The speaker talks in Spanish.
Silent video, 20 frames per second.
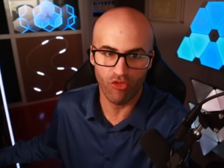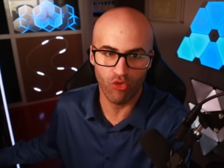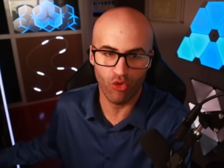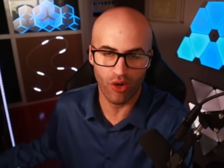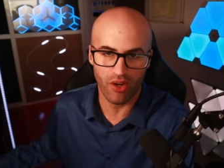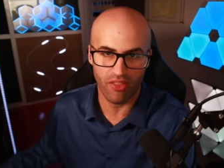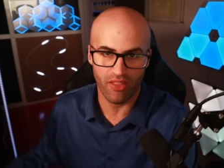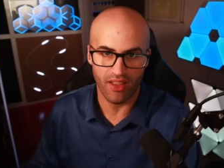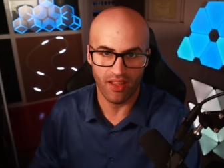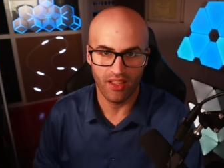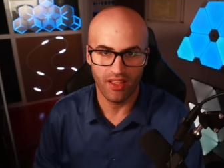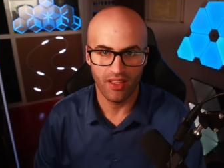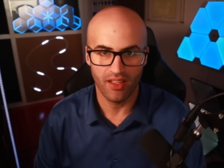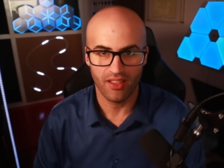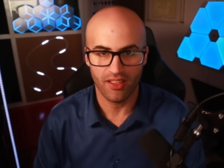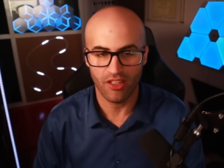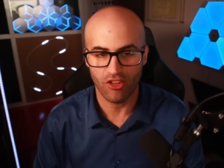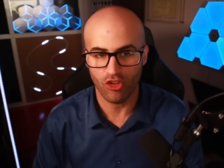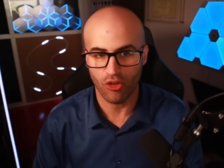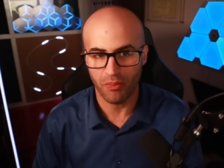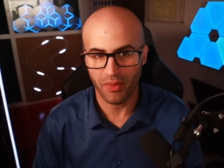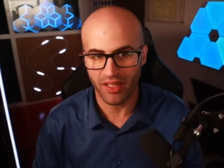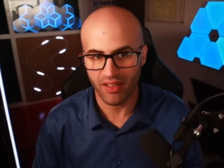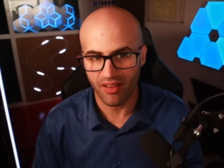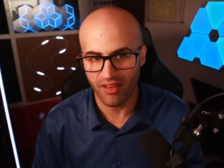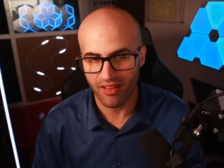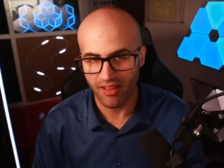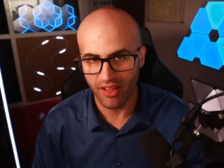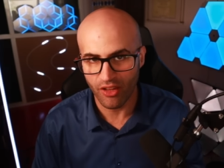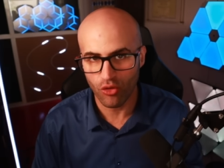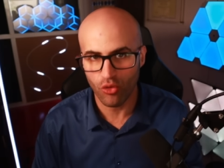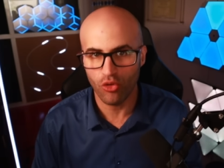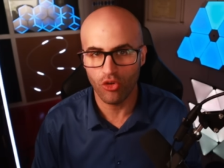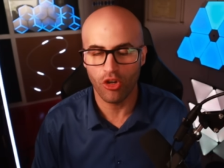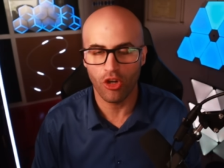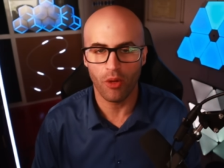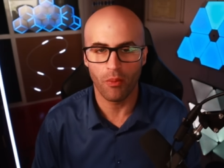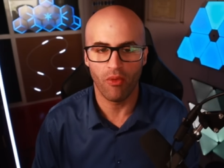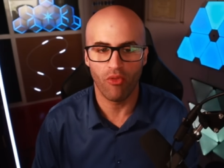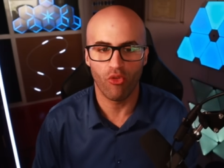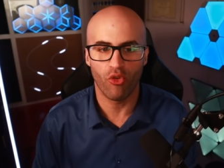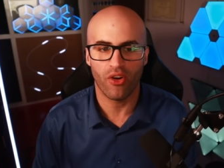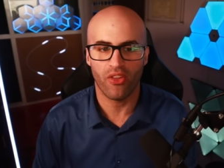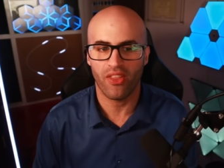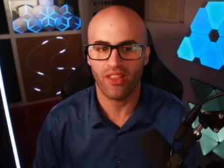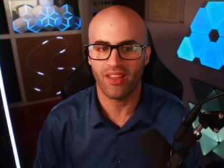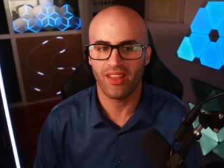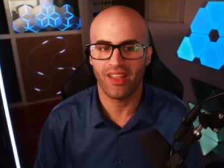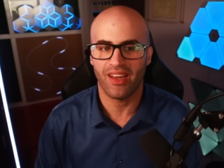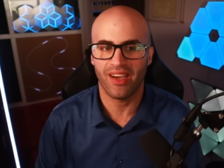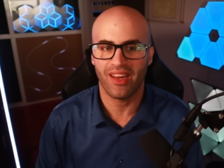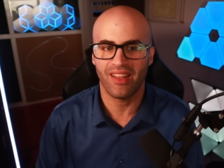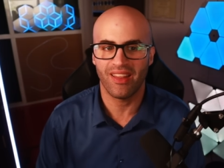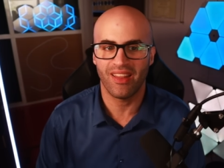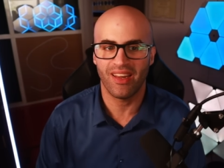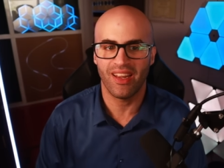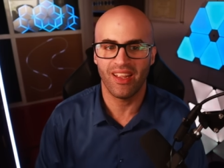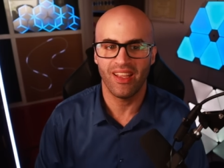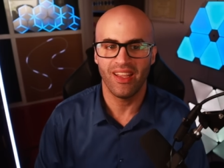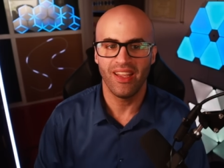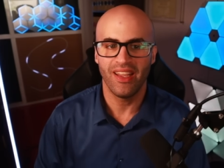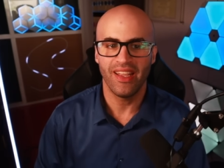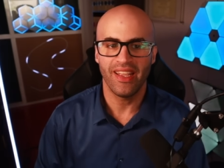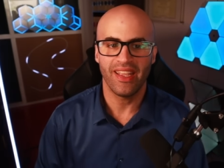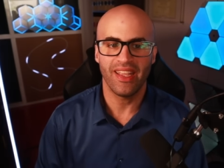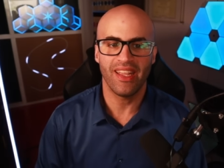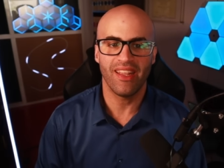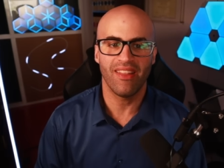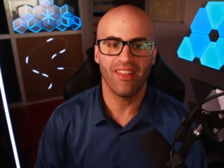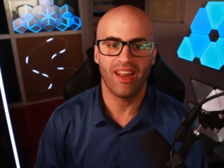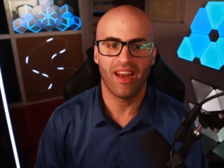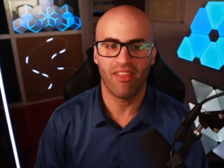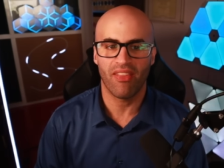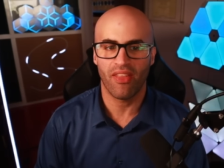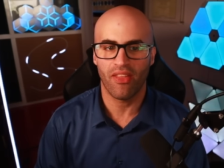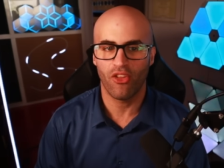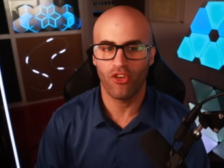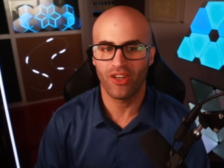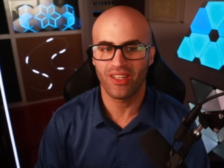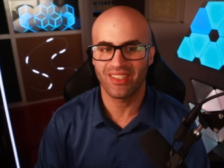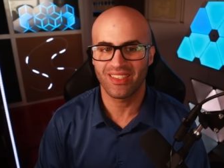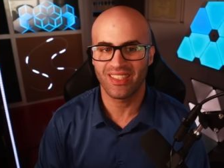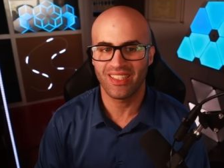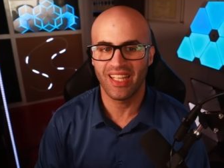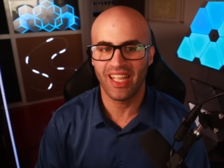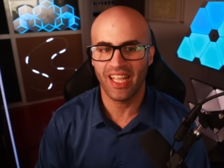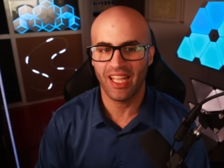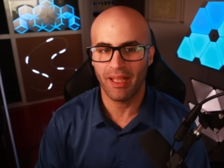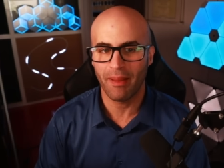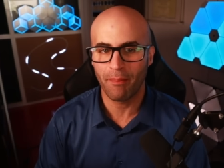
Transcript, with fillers: fuerzas tanto MiG-31 como fuerzas terrestres y de lanzadores de